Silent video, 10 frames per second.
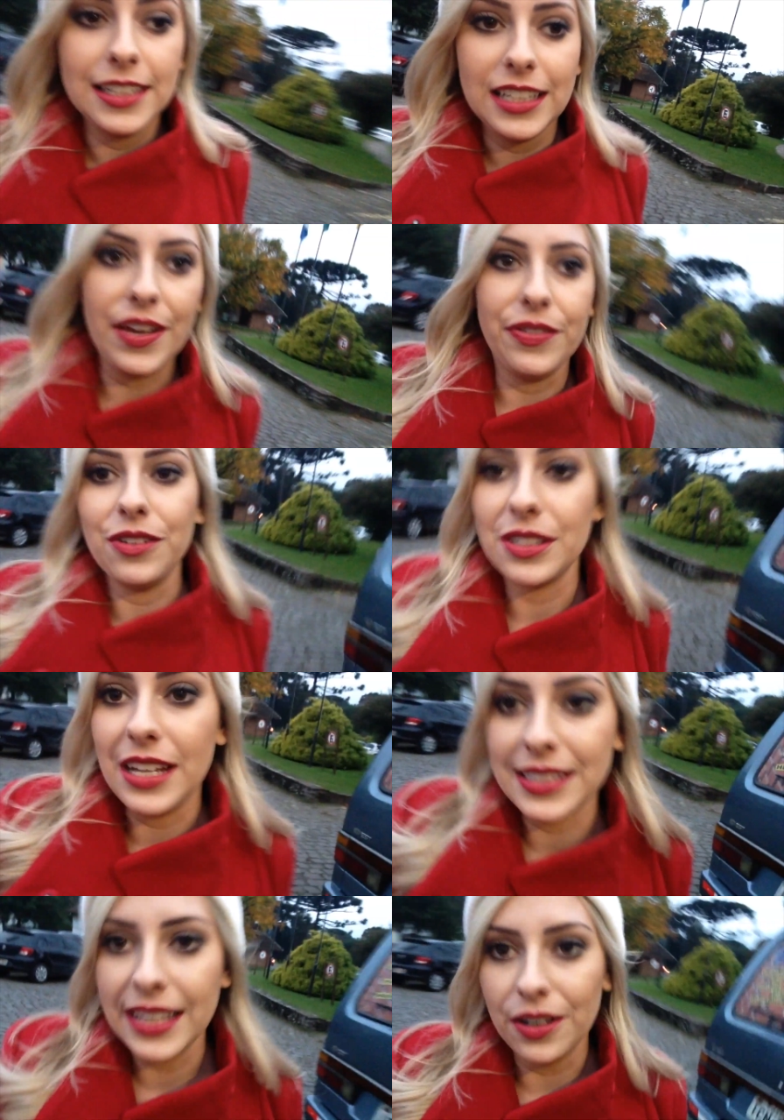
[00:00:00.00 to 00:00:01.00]
Deve estar uns
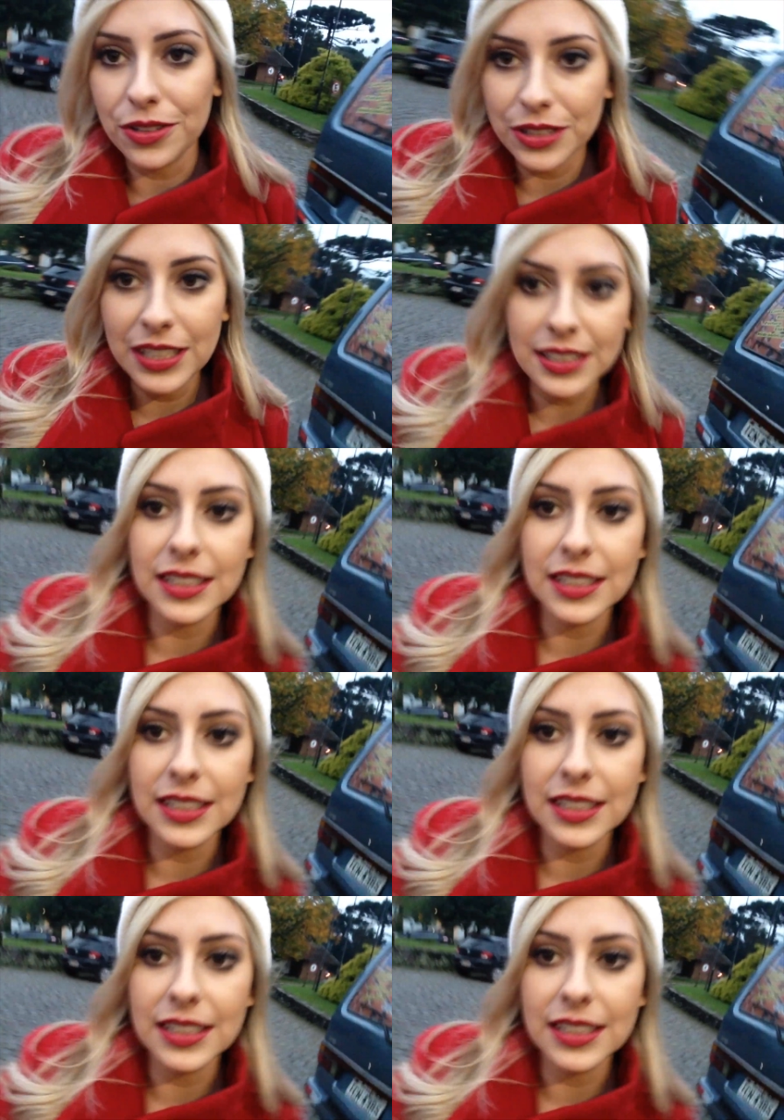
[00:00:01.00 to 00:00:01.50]
10 graus.